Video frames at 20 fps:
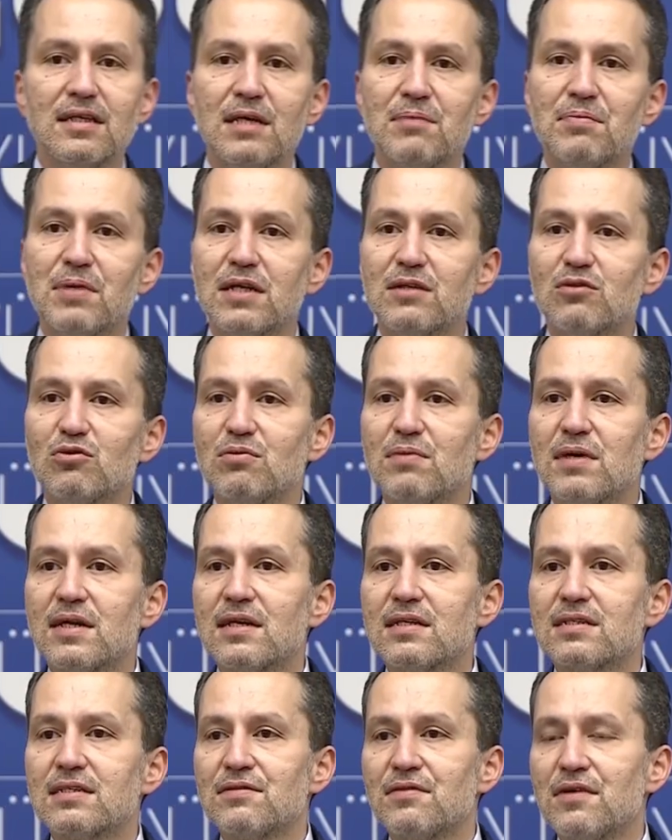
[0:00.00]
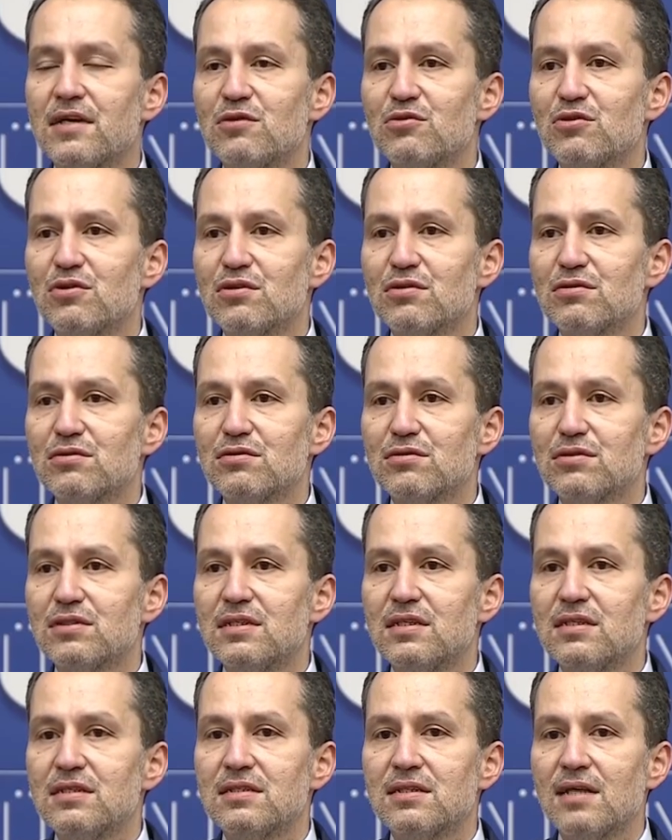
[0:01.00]
IBAN numarası veriyor,
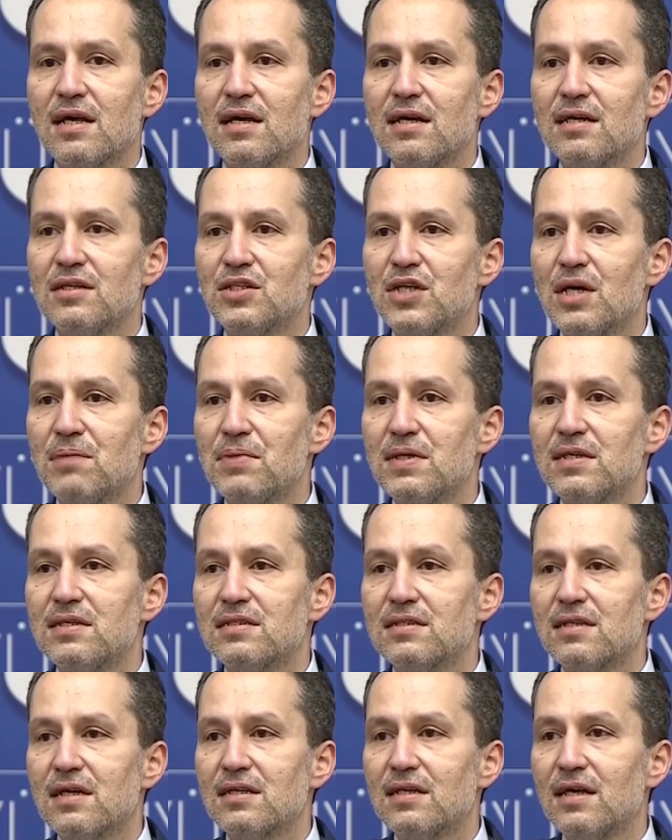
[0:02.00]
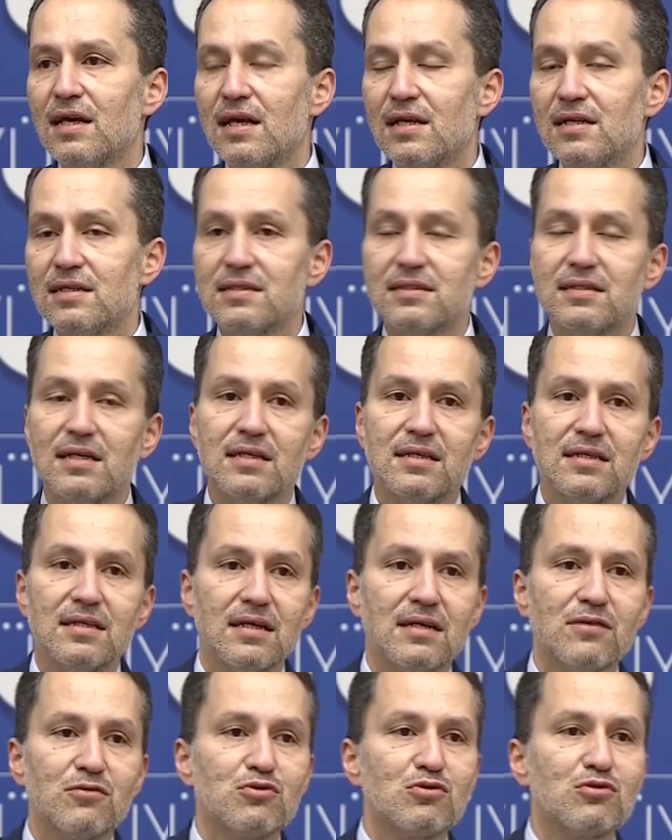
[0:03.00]
siz de cebinizdeki,
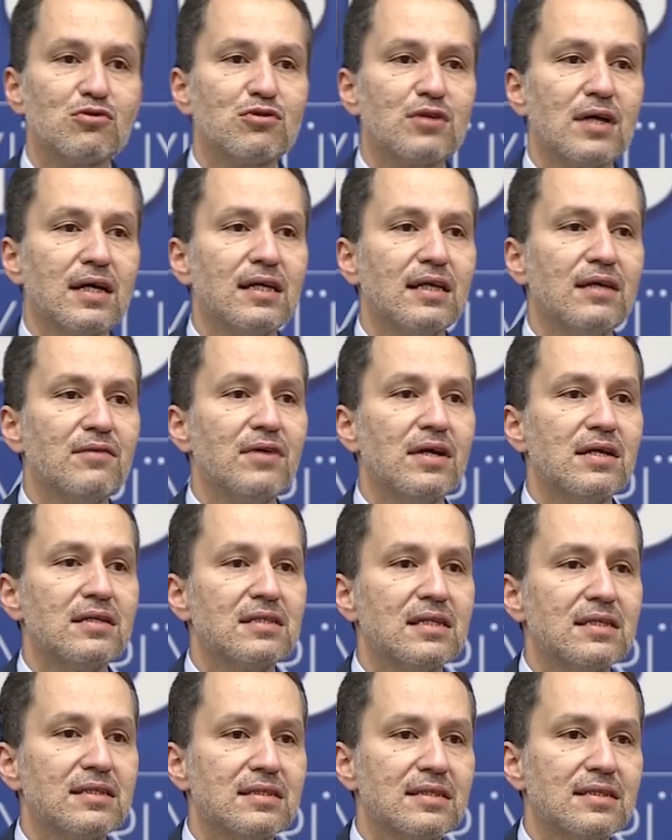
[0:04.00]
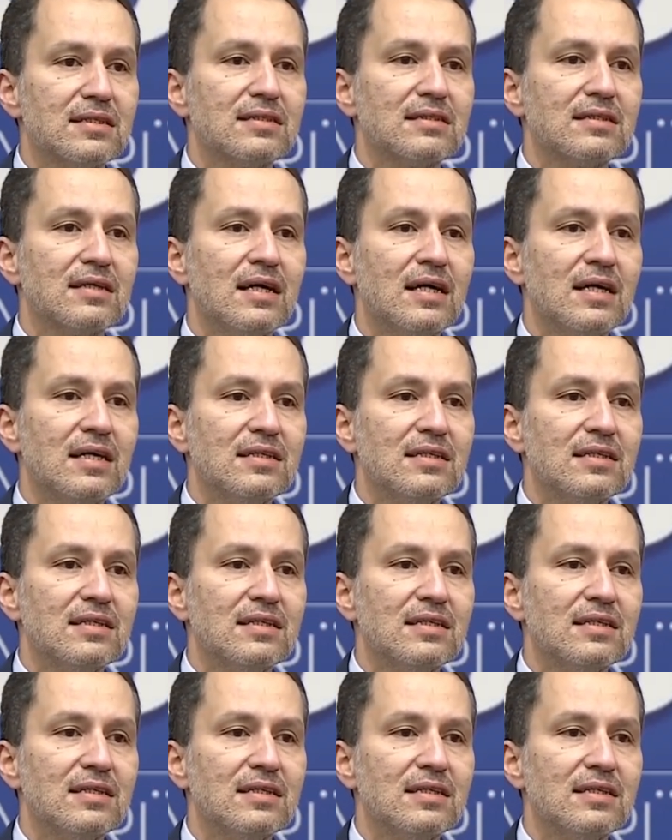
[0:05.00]
elinizdeki, avucunuzdakini vereceksiniz,